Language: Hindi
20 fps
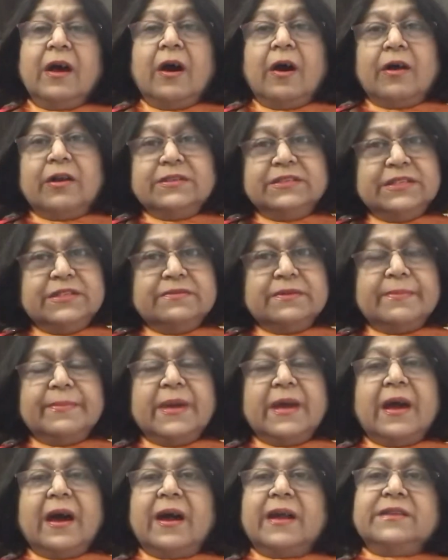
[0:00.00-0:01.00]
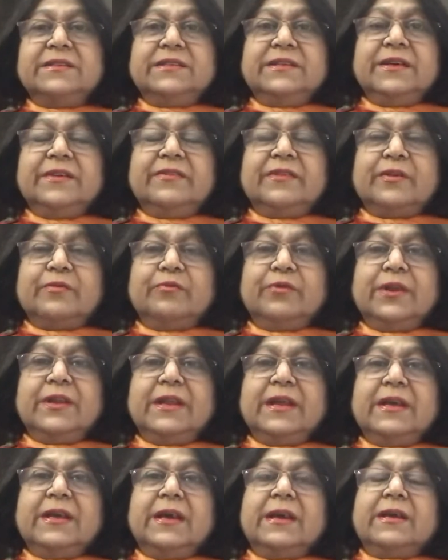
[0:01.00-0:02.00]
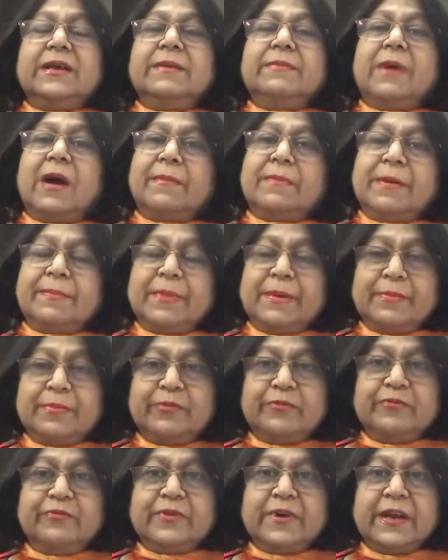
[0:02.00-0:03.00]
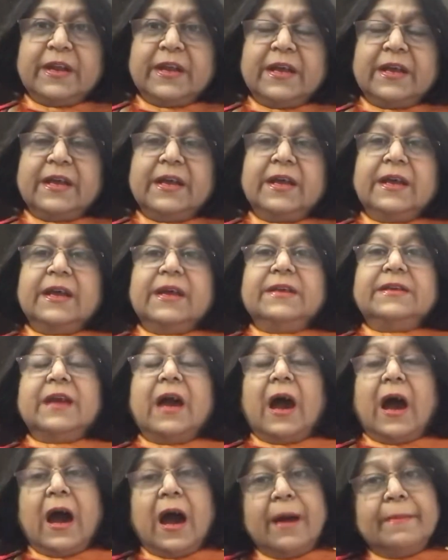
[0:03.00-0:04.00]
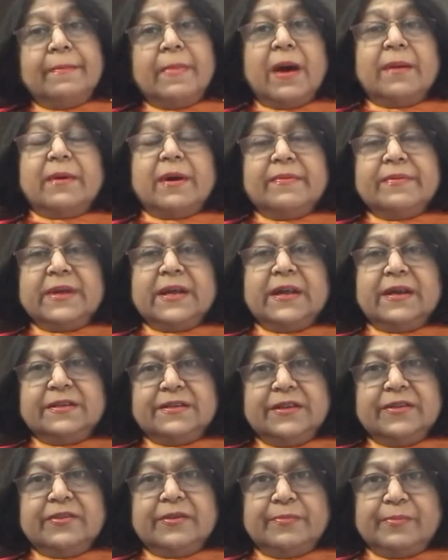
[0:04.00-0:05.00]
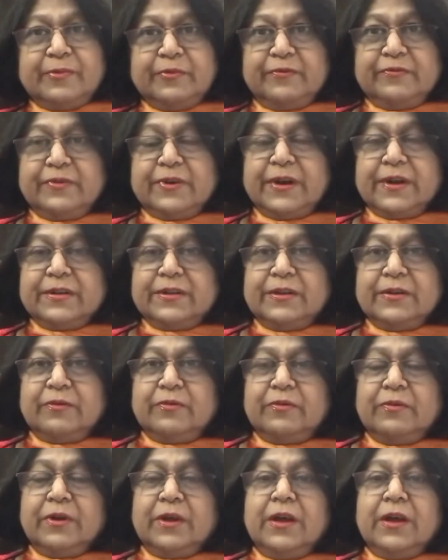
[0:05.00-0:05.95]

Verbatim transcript: और जीवन में हर चीज़ ज़रूरी नहीं है कि माँ बाप अप्रूव करें या आप माँ बाप की हर चीज़ अप्रूव करते हो